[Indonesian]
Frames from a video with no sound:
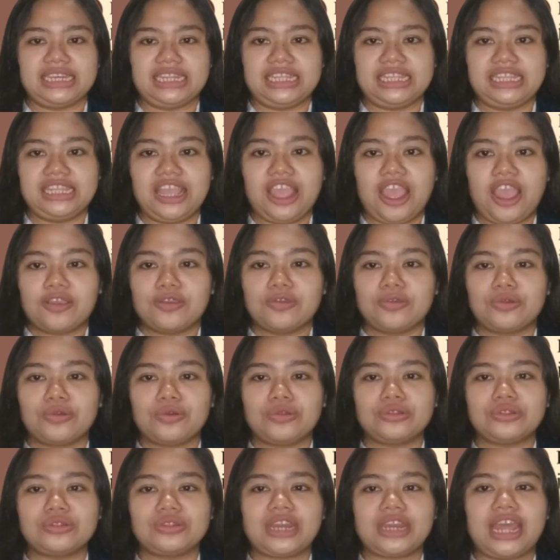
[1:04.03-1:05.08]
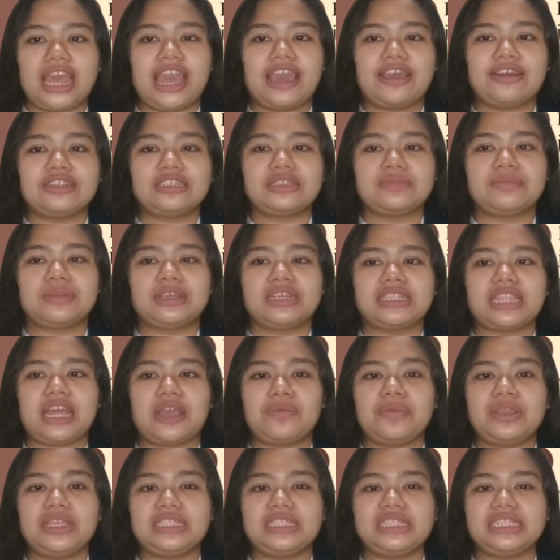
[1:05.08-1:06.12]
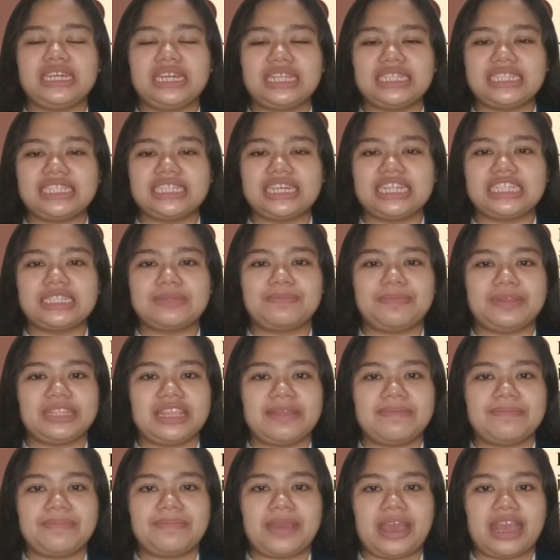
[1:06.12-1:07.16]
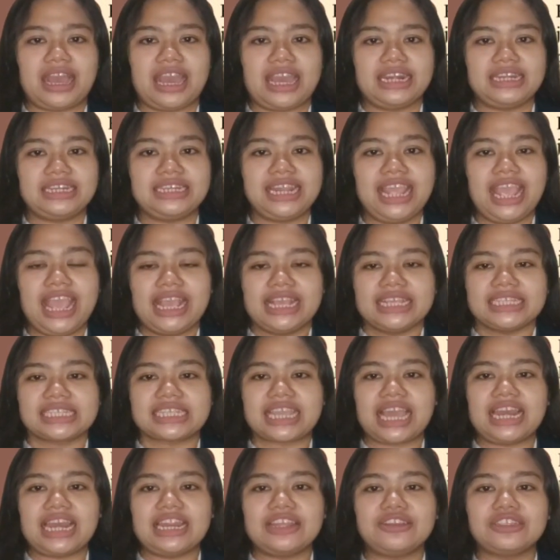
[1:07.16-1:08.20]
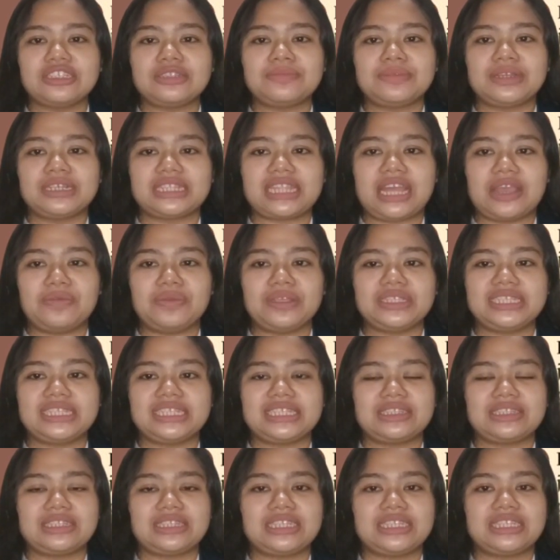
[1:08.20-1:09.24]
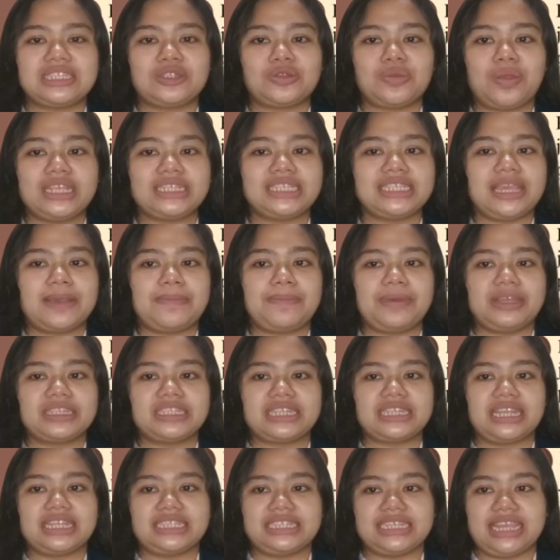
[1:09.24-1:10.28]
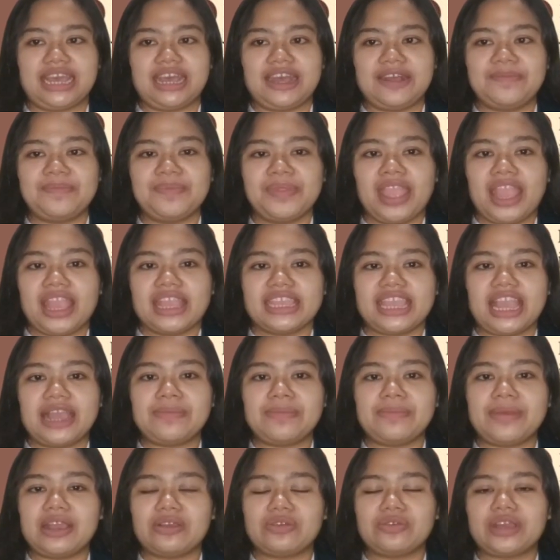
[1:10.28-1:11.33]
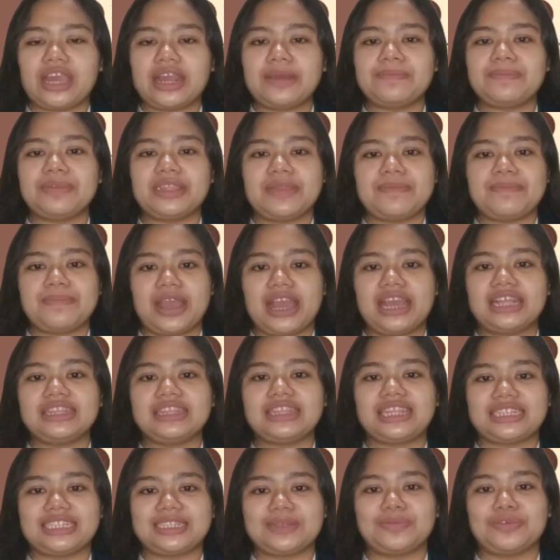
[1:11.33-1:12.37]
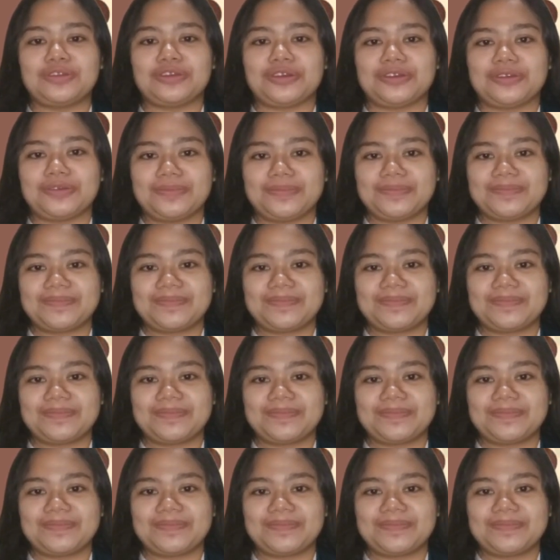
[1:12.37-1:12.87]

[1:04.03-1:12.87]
ini, guru sudah harus mengetahui jenis-jenis penyimpangan sekaligus mengetahui siswa siapa saja yang melakukan penyimpangan tersebut.